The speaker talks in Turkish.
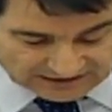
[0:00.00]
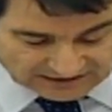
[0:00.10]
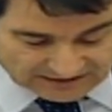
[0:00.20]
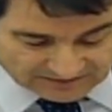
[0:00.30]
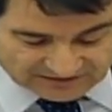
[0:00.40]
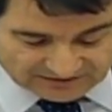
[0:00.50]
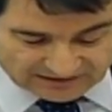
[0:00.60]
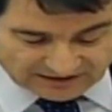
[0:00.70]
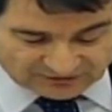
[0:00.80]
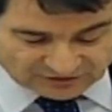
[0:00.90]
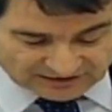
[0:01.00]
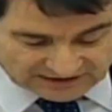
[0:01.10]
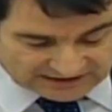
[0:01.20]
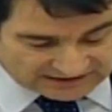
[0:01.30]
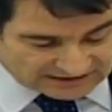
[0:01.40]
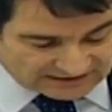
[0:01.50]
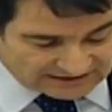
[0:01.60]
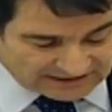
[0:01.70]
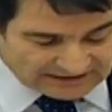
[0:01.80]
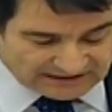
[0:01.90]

kapsamına açıklık getirilerek